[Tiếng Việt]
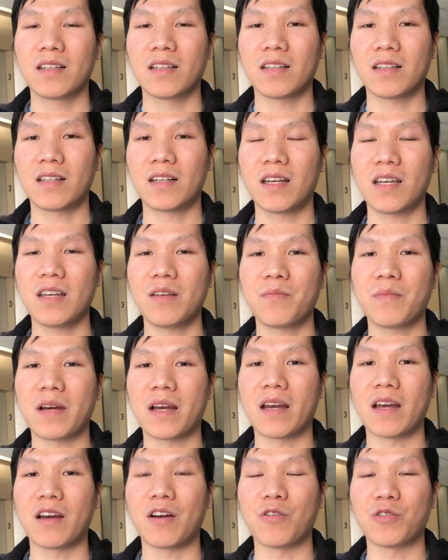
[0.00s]
Khi
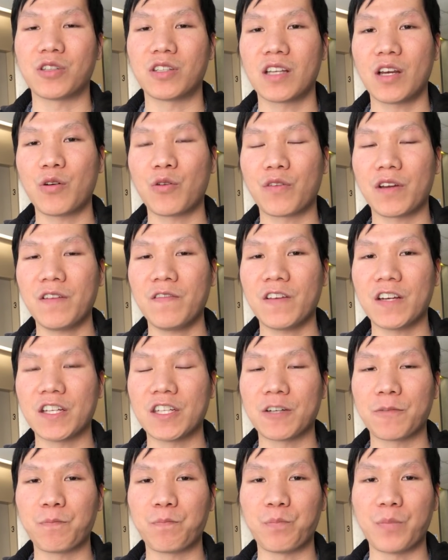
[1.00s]
mà hồ sơ của quý vị
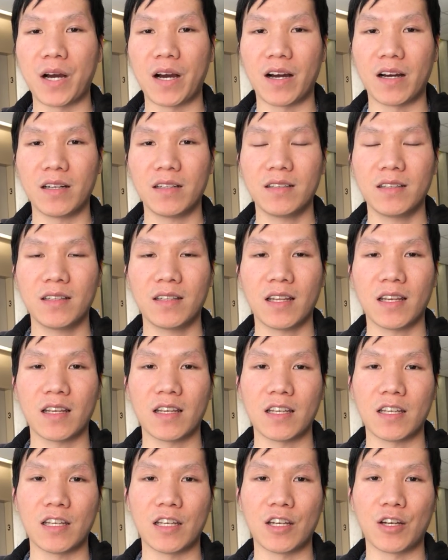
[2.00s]
được mở
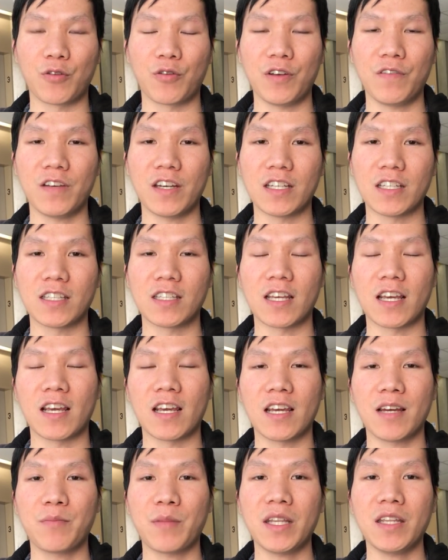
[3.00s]
thì quý vị
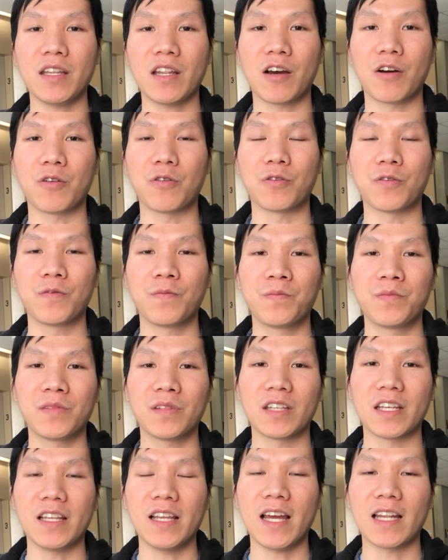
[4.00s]
sẽ bắt đầu
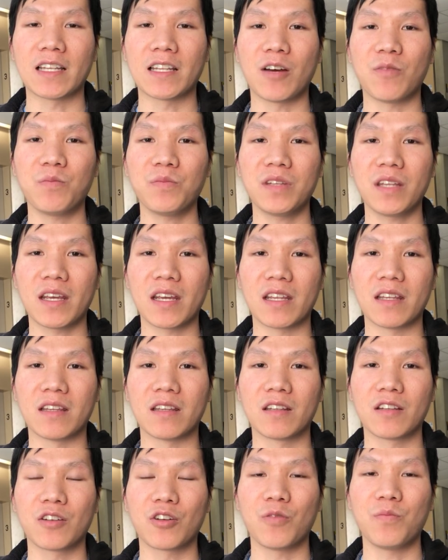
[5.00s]
tiến hành đóng tiền
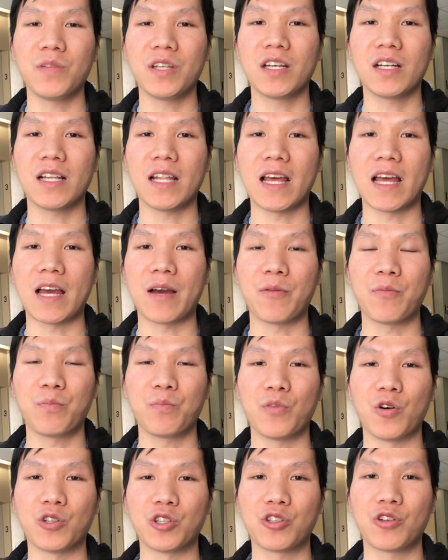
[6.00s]
cũng như là
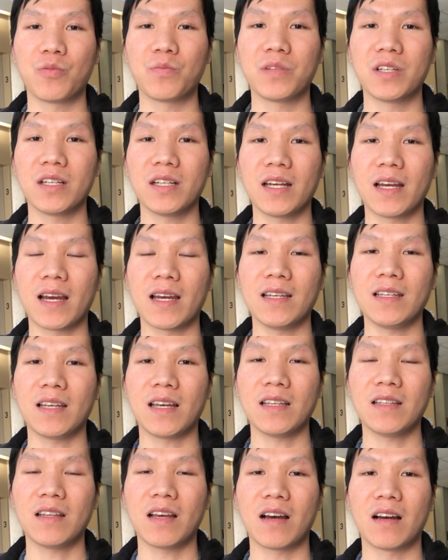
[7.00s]
bổ sung những cái
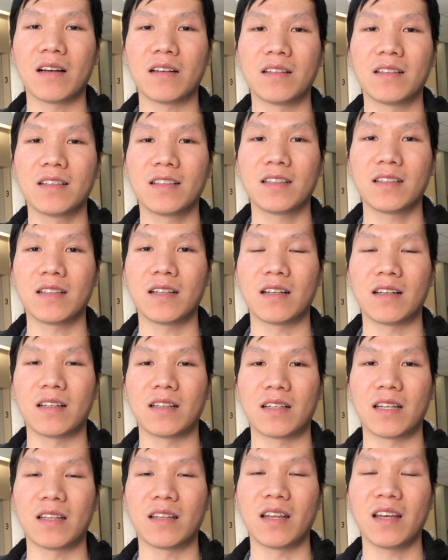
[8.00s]
giấy tờ
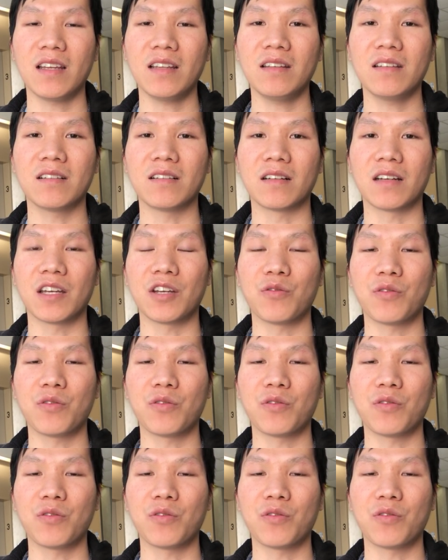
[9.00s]
cần thiết được yêu